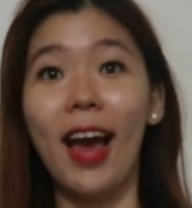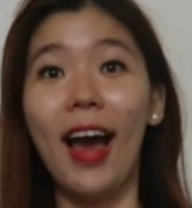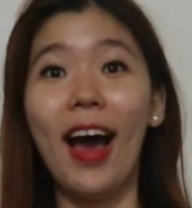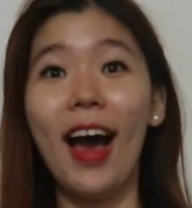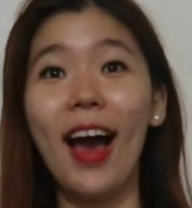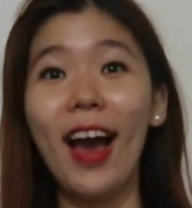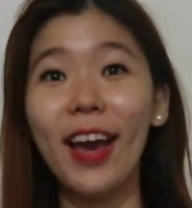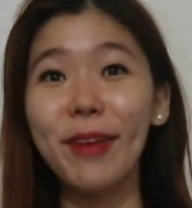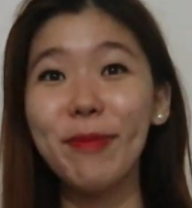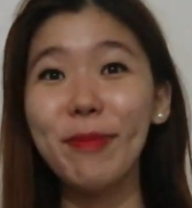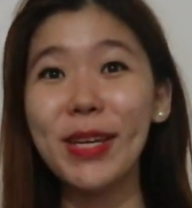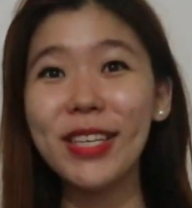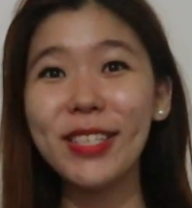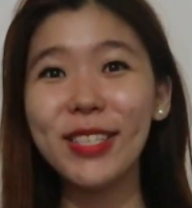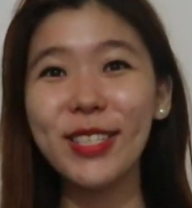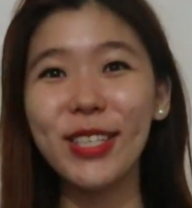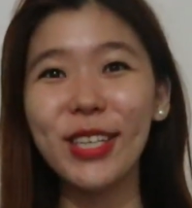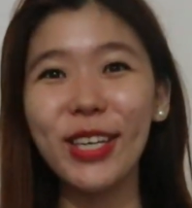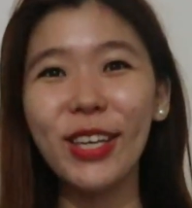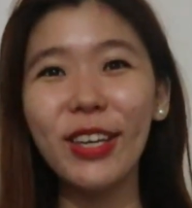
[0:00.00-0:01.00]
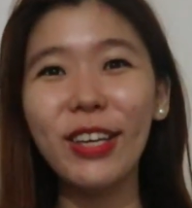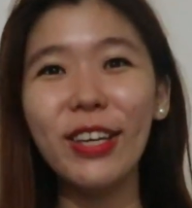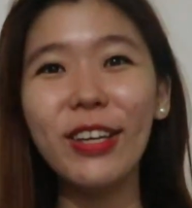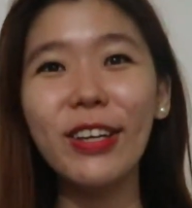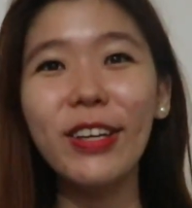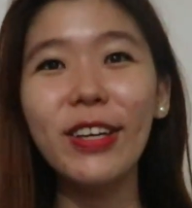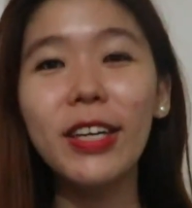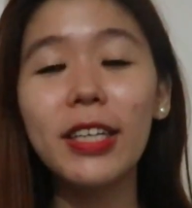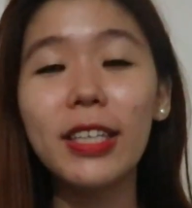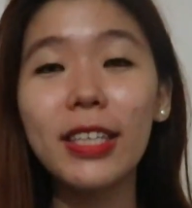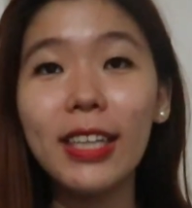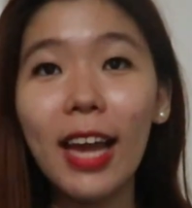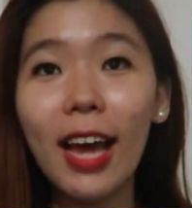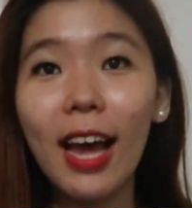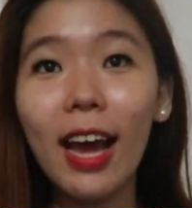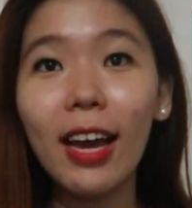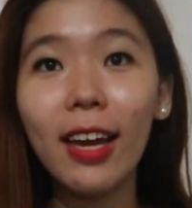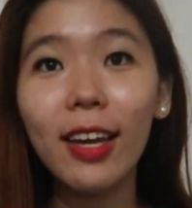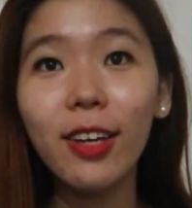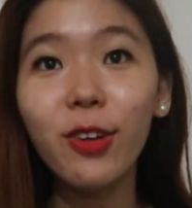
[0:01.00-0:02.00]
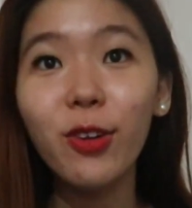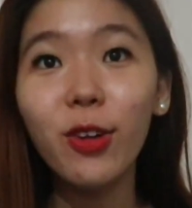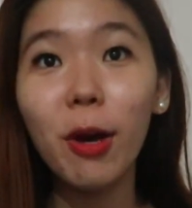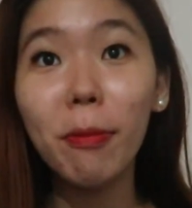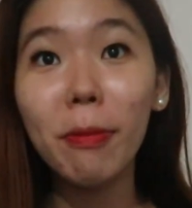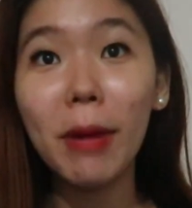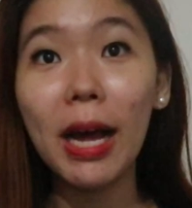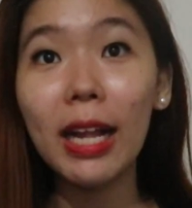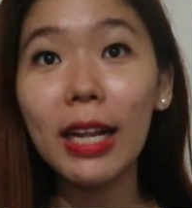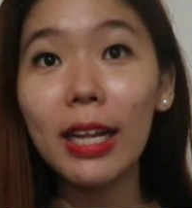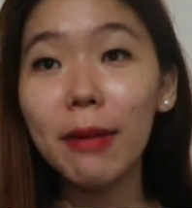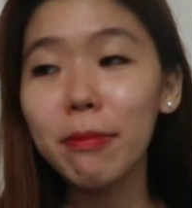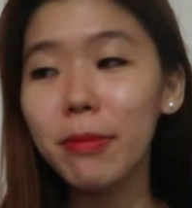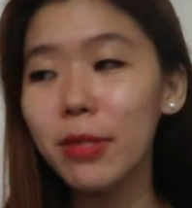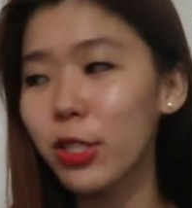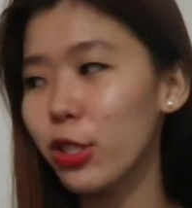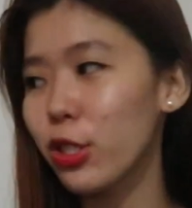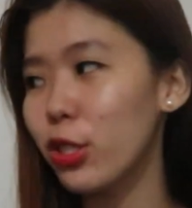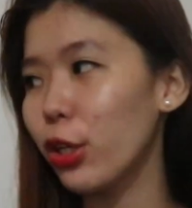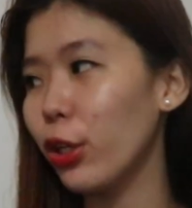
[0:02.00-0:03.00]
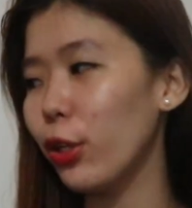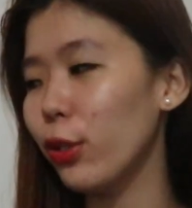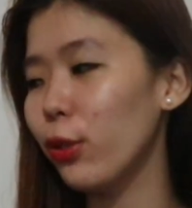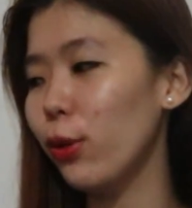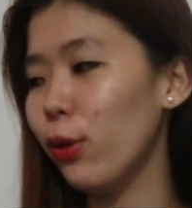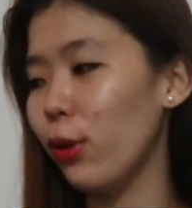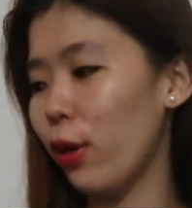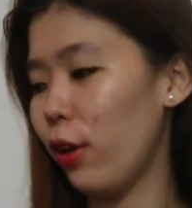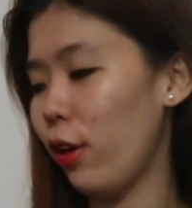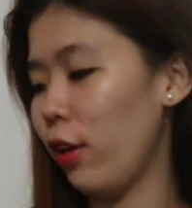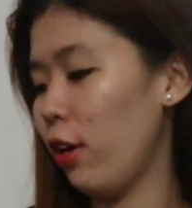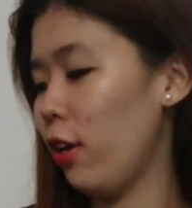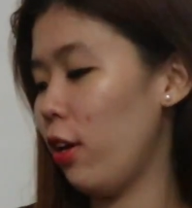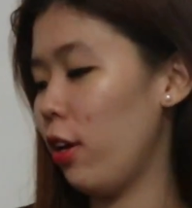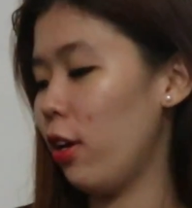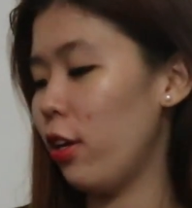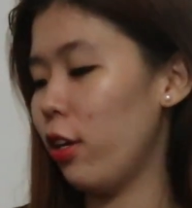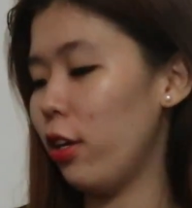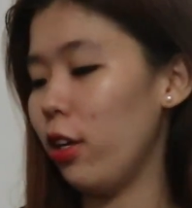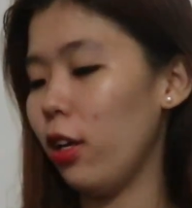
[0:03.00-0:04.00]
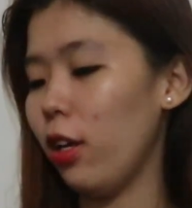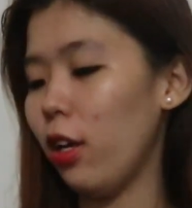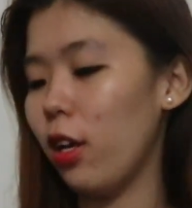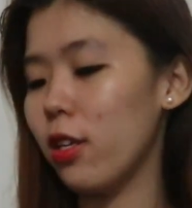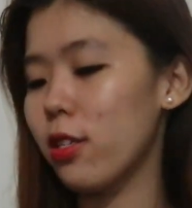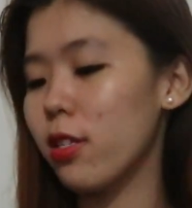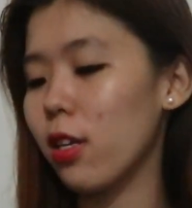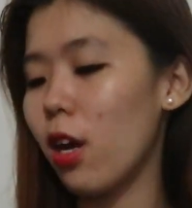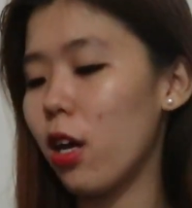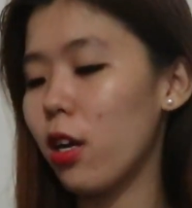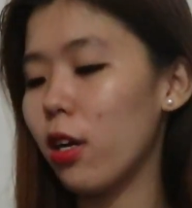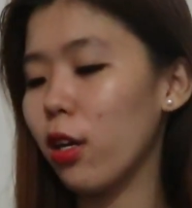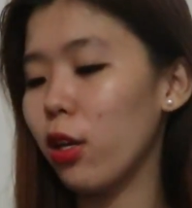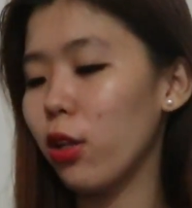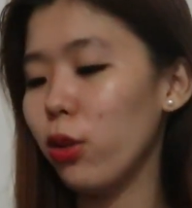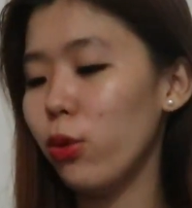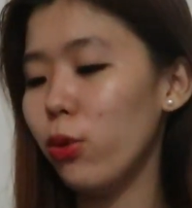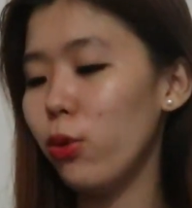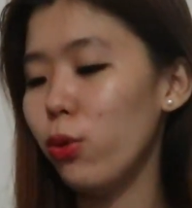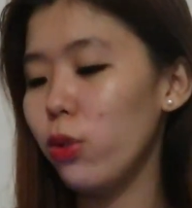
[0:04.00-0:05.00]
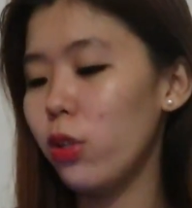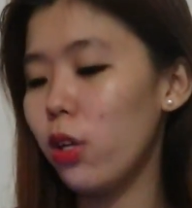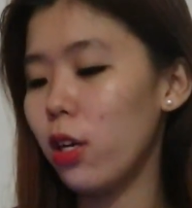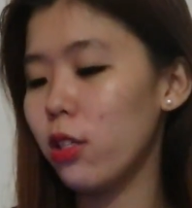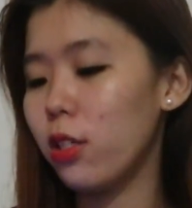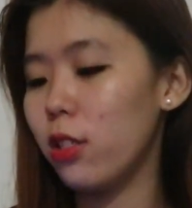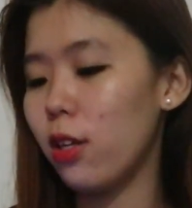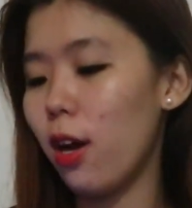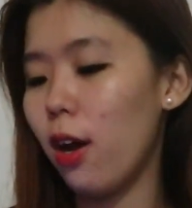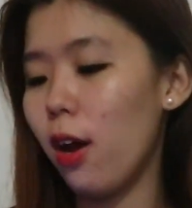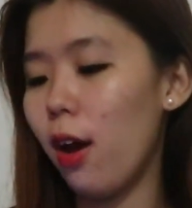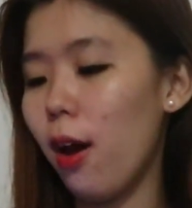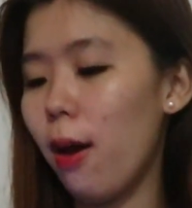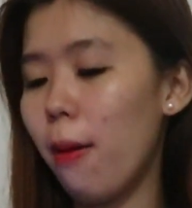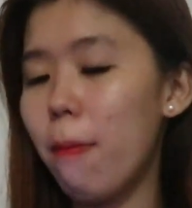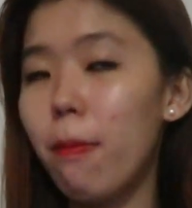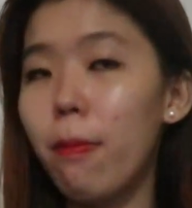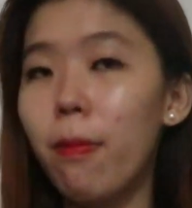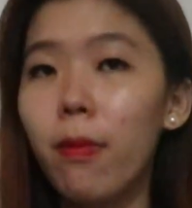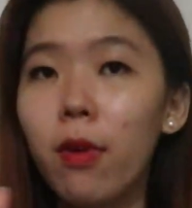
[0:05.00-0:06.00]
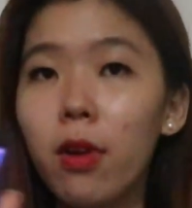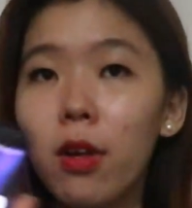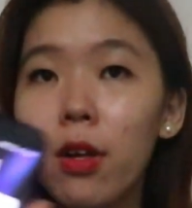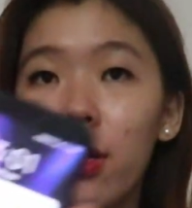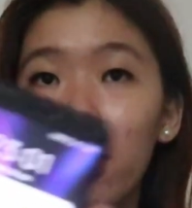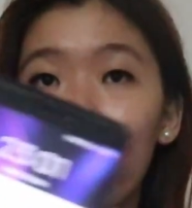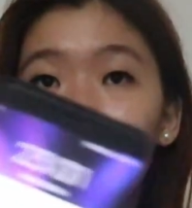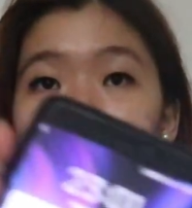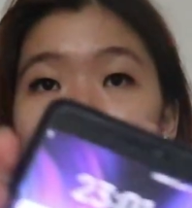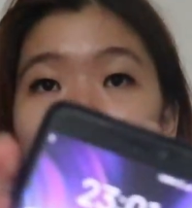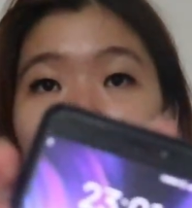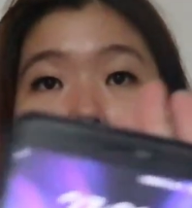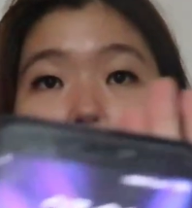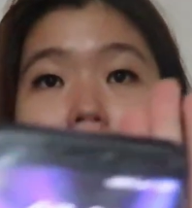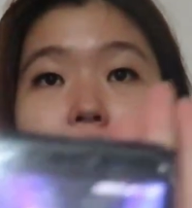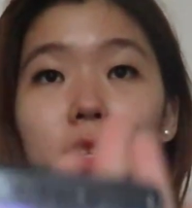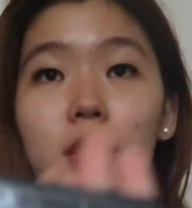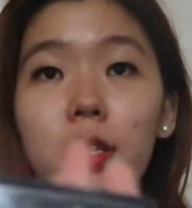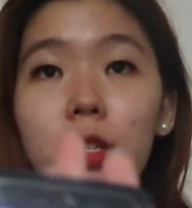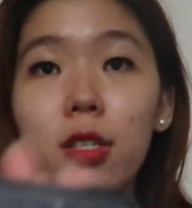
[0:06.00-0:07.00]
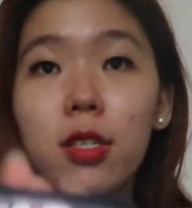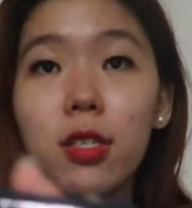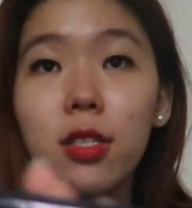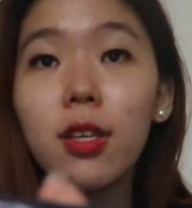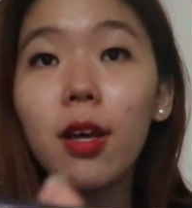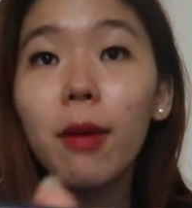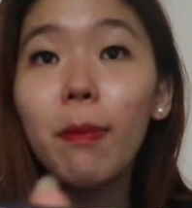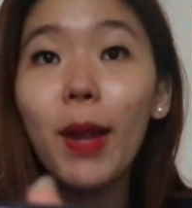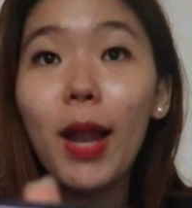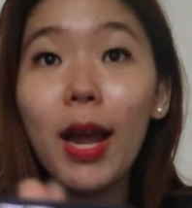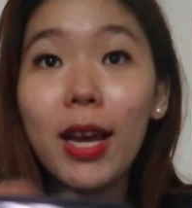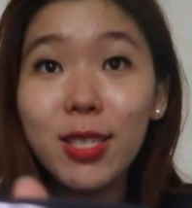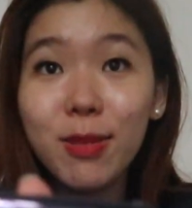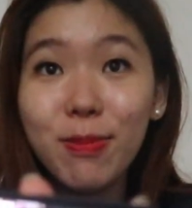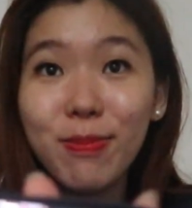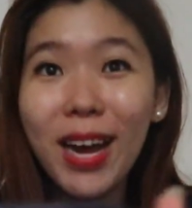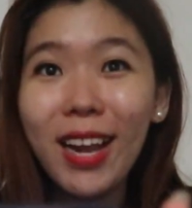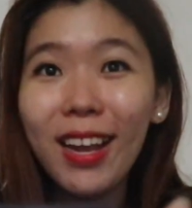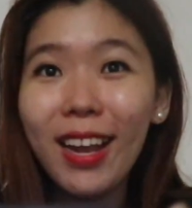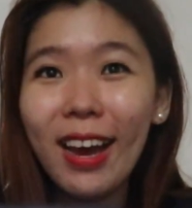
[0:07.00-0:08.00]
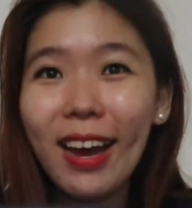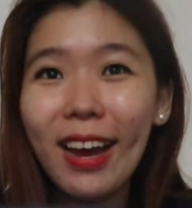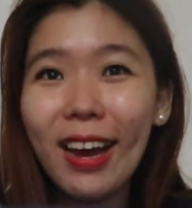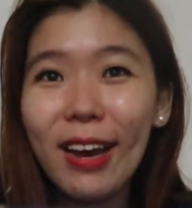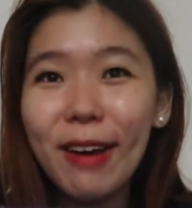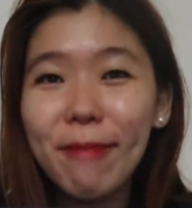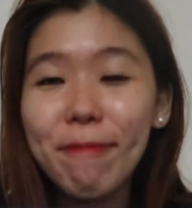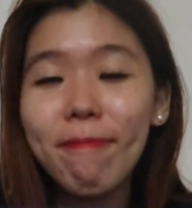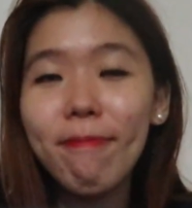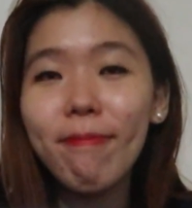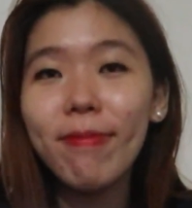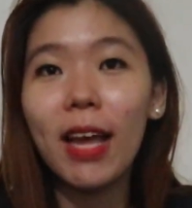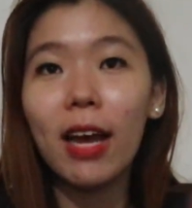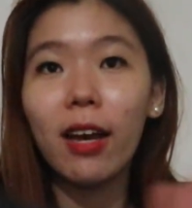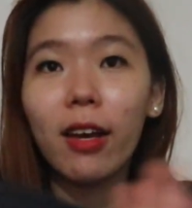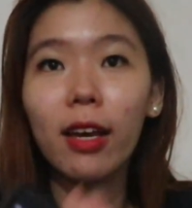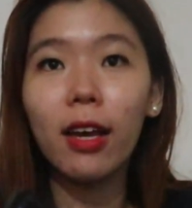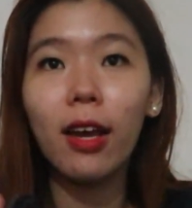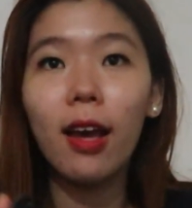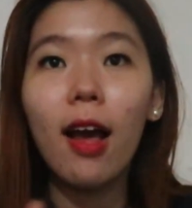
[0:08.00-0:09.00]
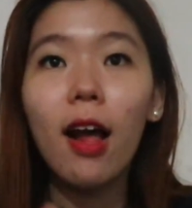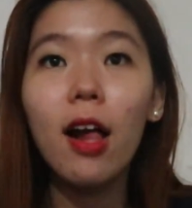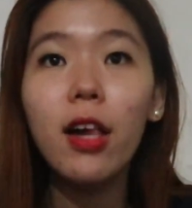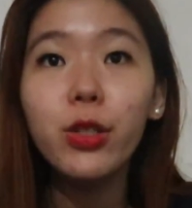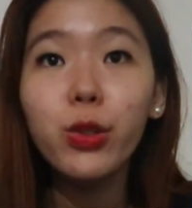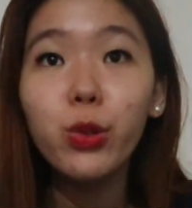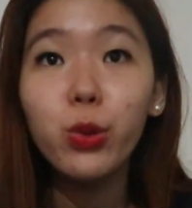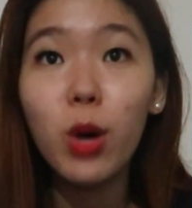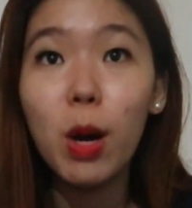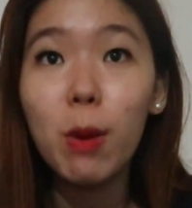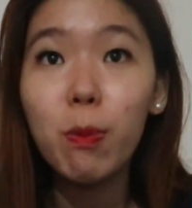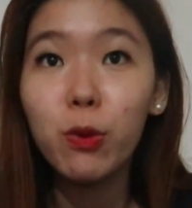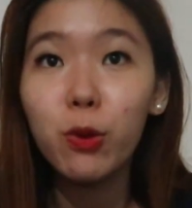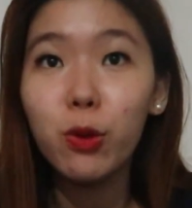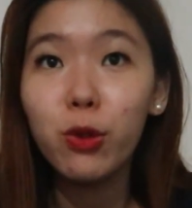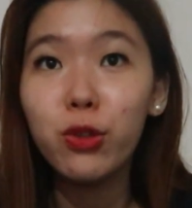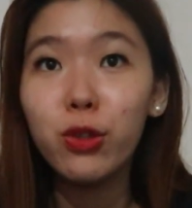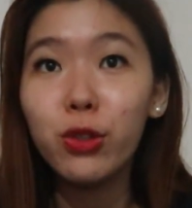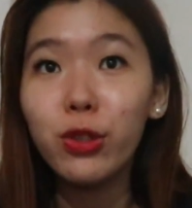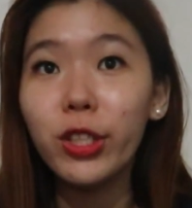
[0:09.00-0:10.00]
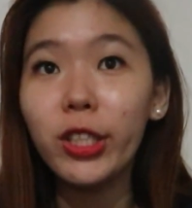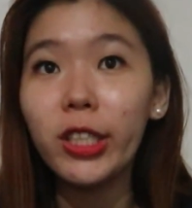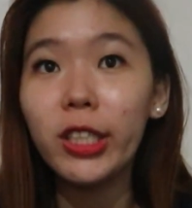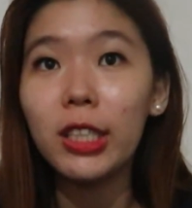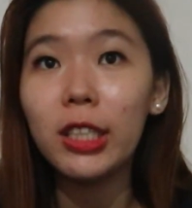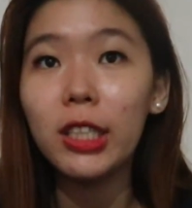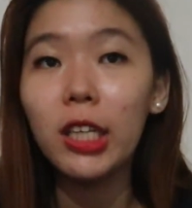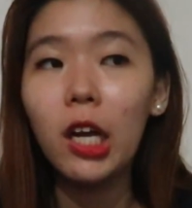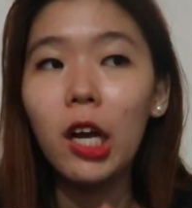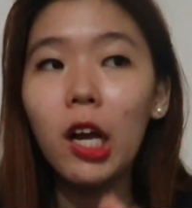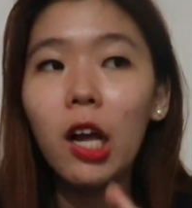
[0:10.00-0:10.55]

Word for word: Hai Biskil Nah ini udah malam Biskil Nih sekarang itu udah jam 11 malam tanggal 20 Juni